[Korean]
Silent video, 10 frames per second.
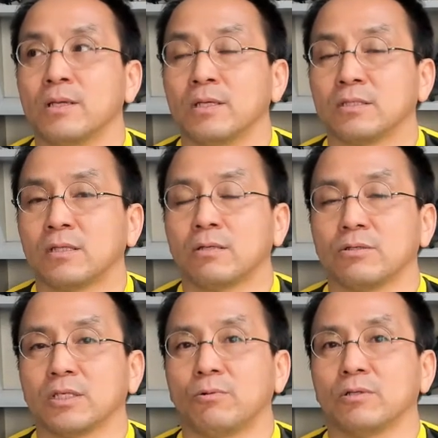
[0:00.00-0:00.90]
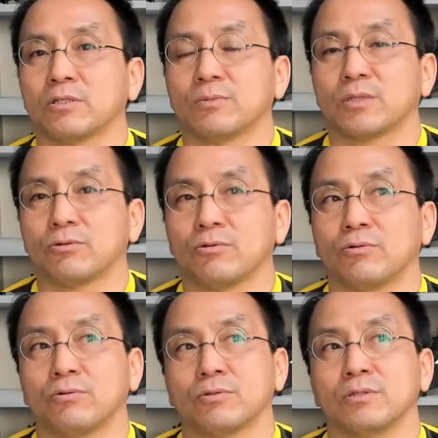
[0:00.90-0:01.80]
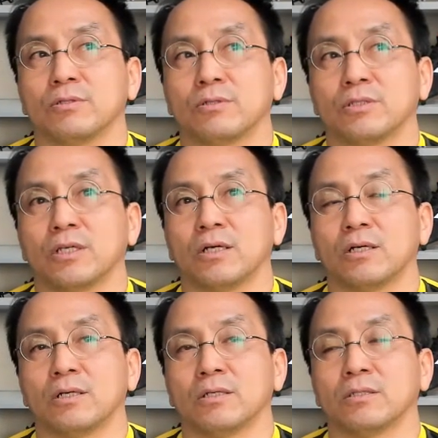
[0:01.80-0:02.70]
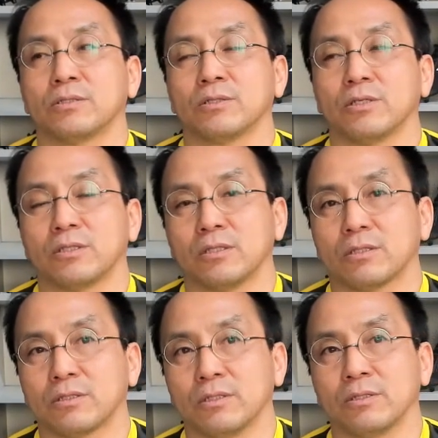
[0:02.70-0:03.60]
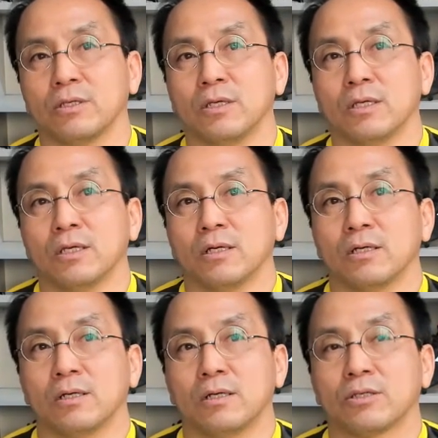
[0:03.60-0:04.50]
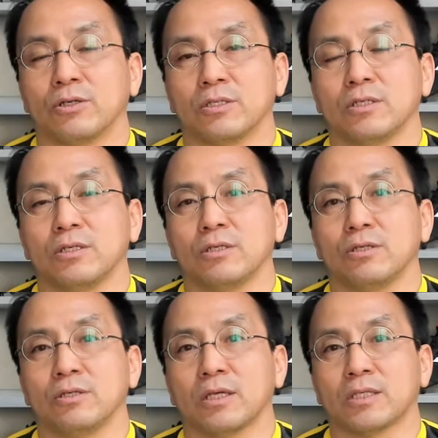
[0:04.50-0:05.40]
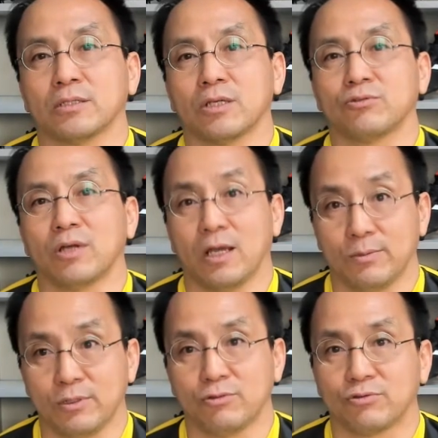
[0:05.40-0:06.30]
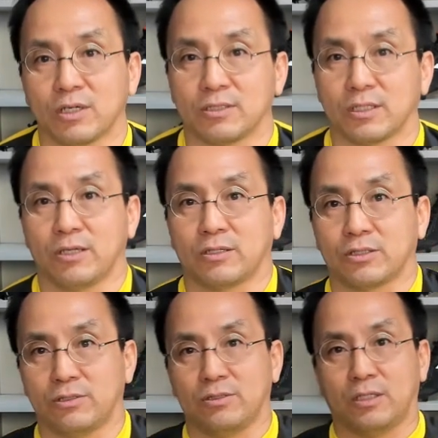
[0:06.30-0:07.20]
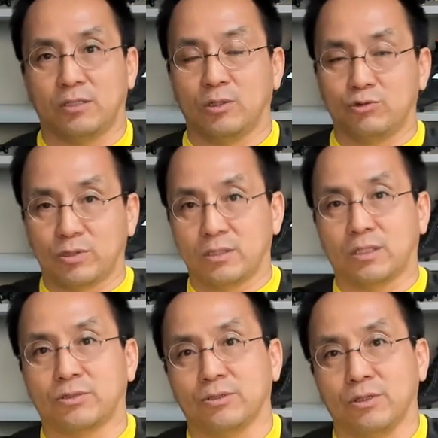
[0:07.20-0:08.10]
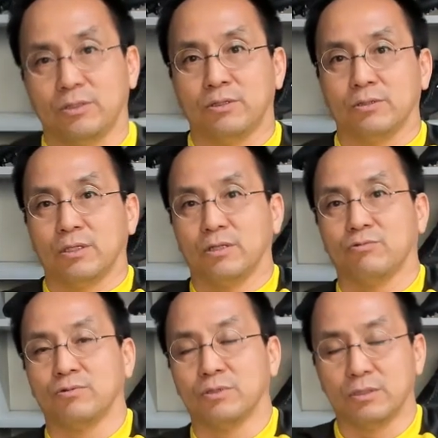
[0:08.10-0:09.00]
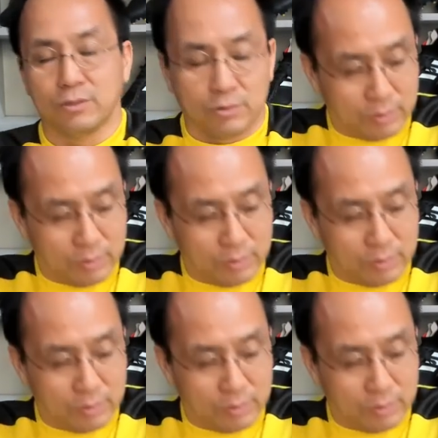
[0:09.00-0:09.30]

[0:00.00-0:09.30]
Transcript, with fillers: 지난 러시아 월드컵 때도 그 러시아에서 개최됐던 어, 경기의 상당수는 하이브리드 우장이잖아요. 그러니까 천연잔디와 인조잔디가 섞여 있는 형태의 그